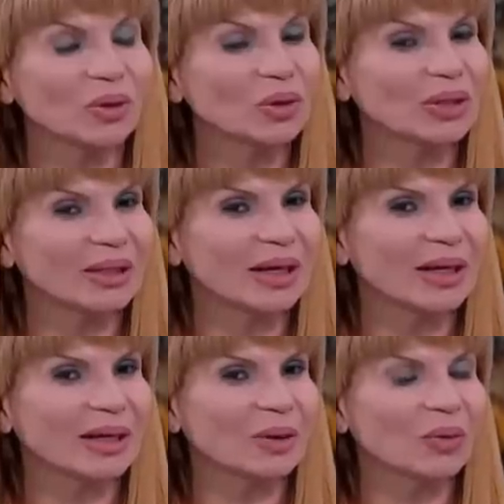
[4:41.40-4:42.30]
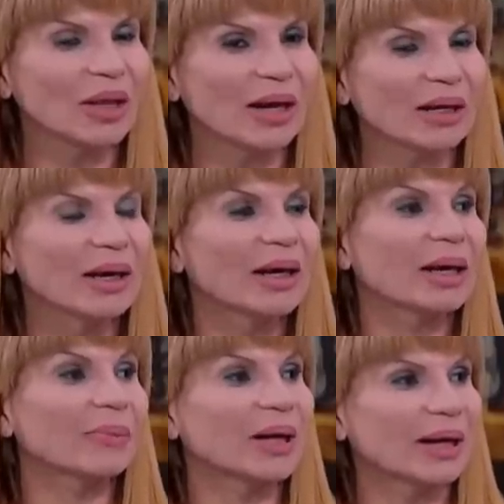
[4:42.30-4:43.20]
cuando se tiene que cuidar
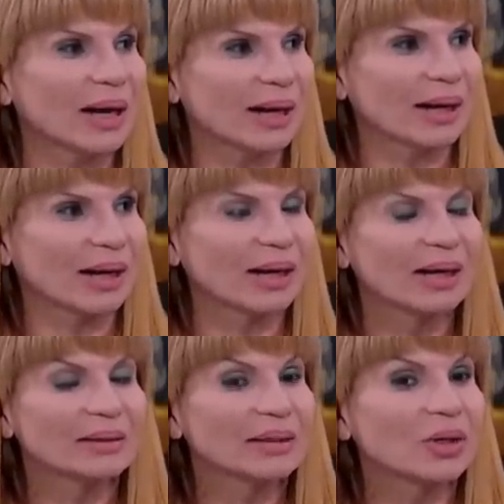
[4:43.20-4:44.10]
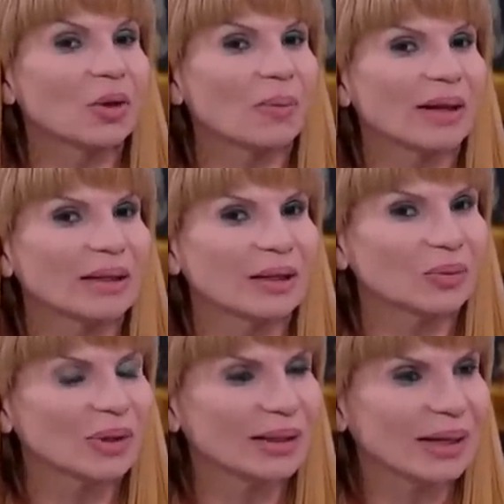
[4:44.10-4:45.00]
y brincarla. Si no va a tener
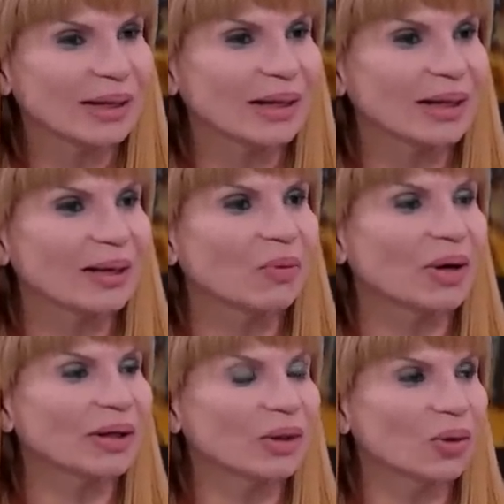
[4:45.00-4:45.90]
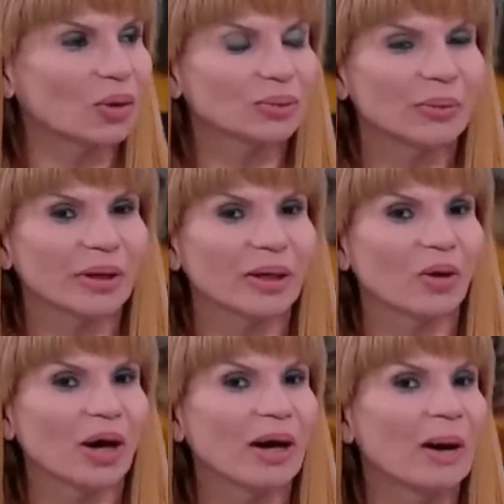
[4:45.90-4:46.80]
una tragedia igual que todos los
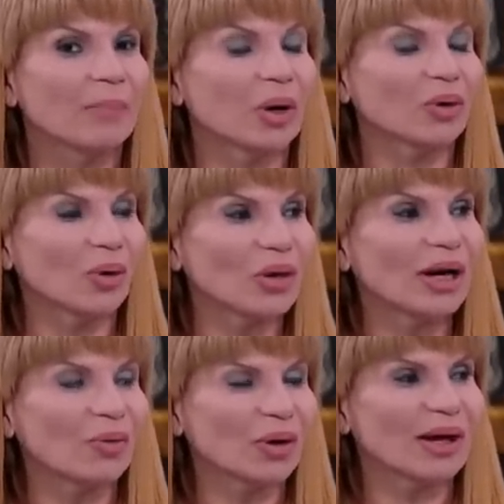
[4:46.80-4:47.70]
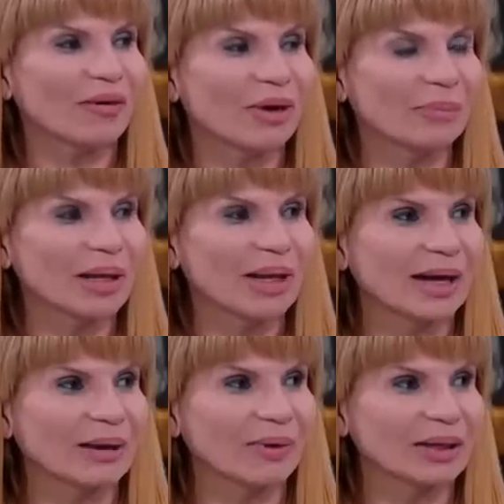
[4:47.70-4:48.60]
Figueroa, pero no es la única
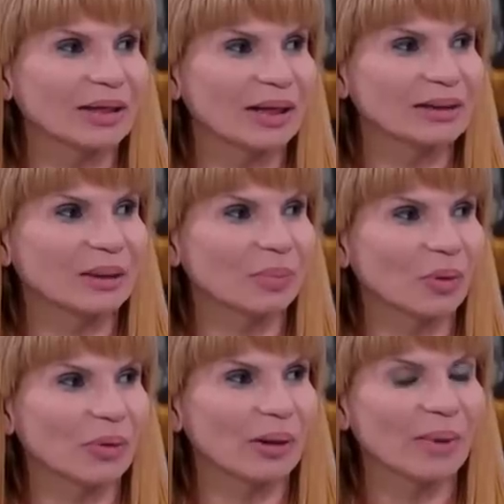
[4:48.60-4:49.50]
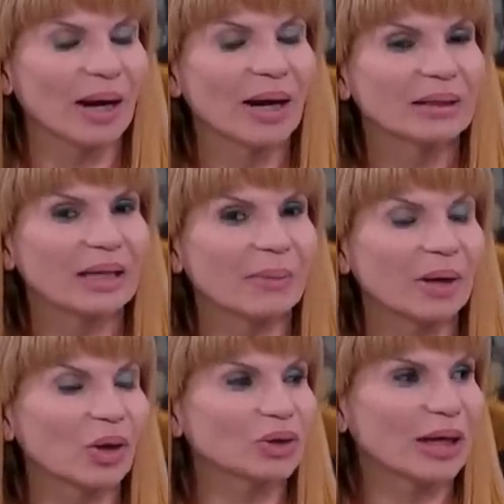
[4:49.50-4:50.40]
familia que va a tener ese problema,
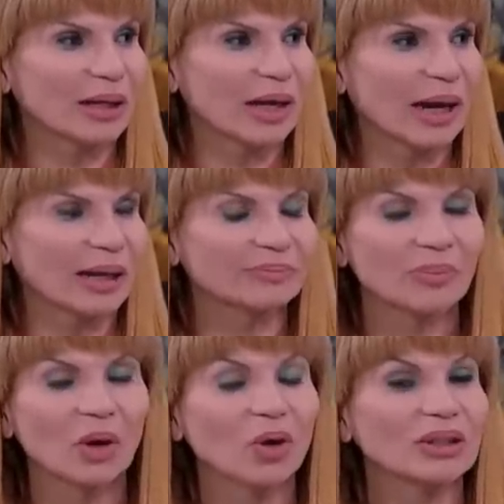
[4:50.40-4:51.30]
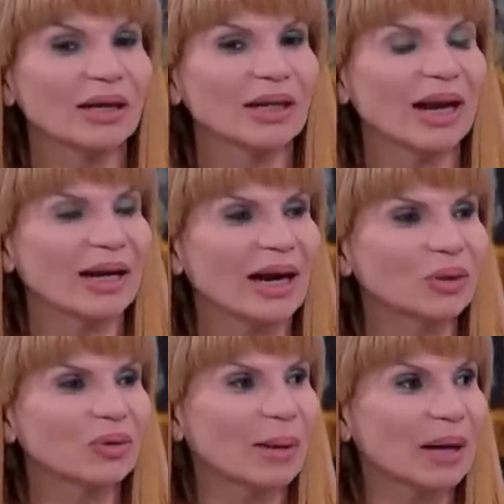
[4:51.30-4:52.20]
también los Aguilar. Los Aguilar
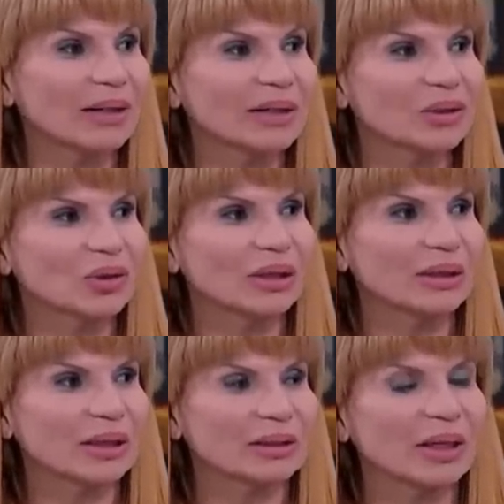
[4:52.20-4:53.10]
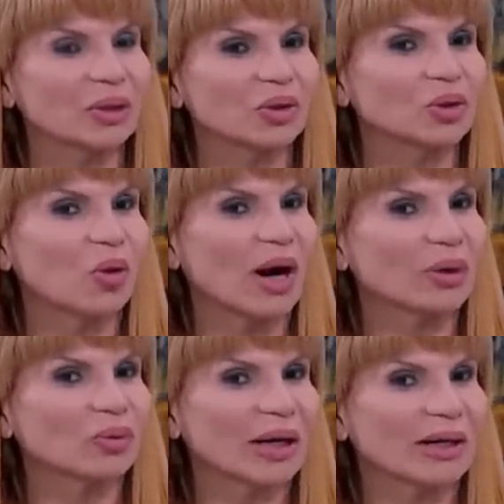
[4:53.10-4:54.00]
hay una maldición detrás de ellos o
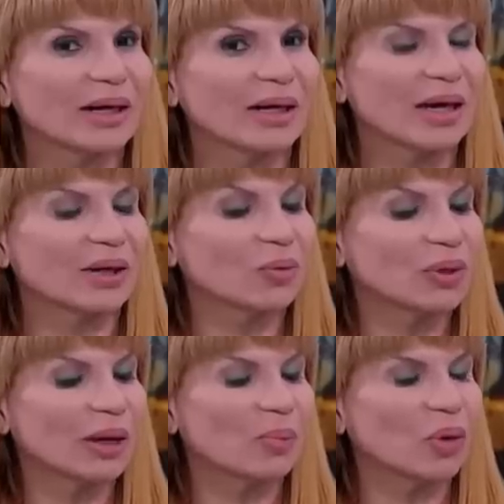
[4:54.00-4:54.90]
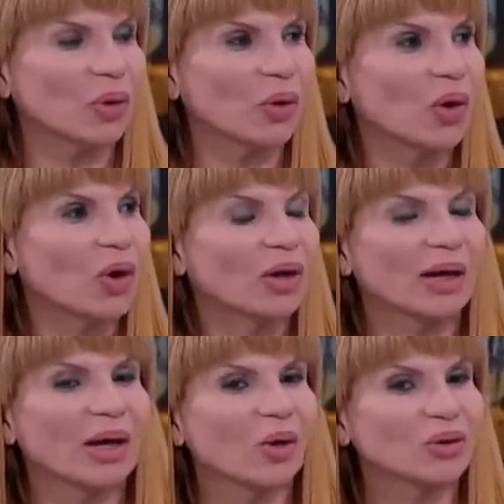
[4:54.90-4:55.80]
hay una energía de un demonio
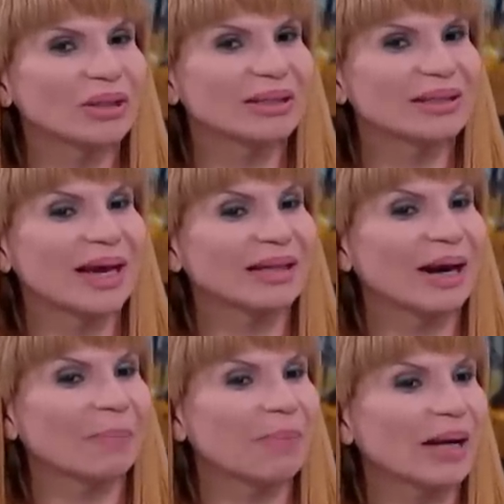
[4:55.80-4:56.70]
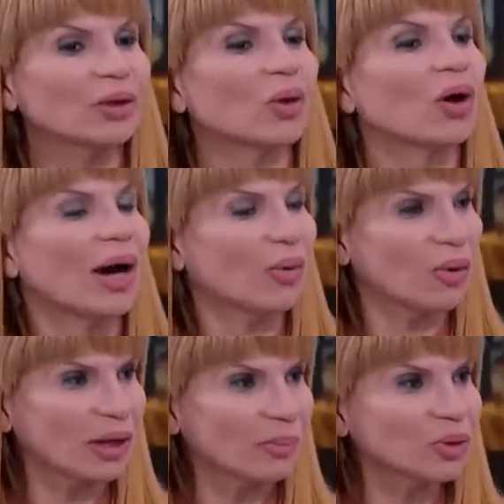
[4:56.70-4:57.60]
que los está atrapando.
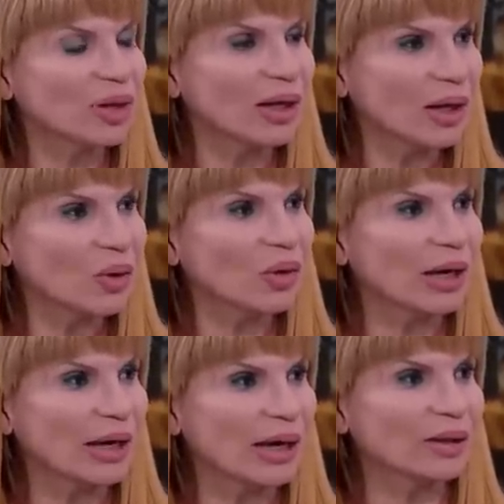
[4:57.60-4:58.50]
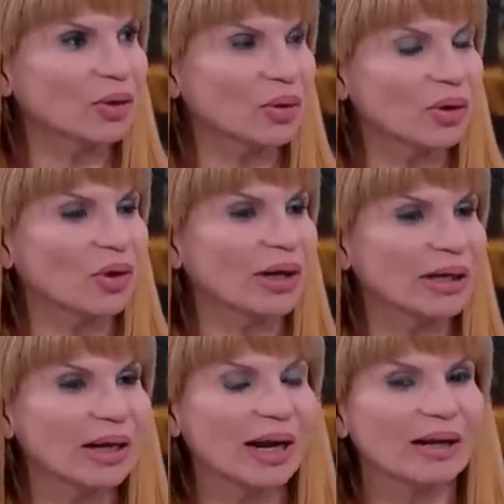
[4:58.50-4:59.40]
Acordemos que el hijo de Antonio
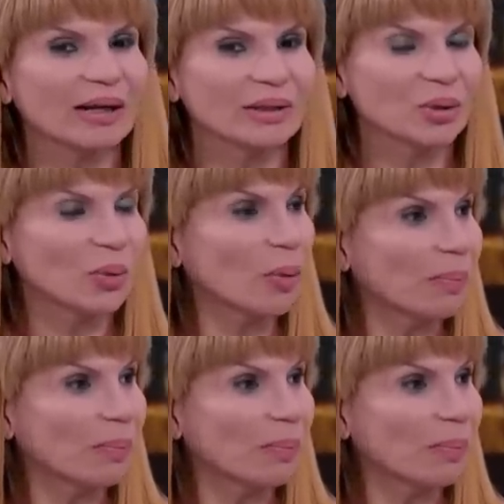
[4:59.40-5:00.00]
Aguilar estuvo